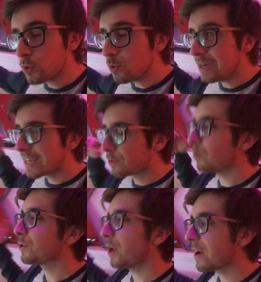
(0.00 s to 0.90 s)
tous les
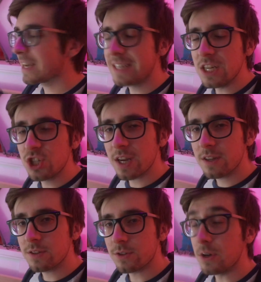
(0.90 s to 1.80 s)
compteurs
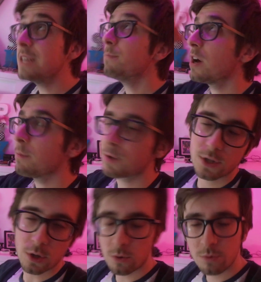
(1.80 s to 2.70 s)
intelligents de l'immeuble
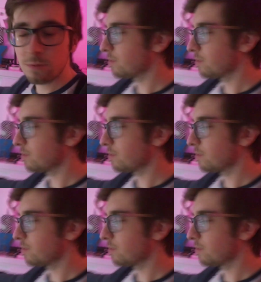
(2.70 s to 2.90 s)
sont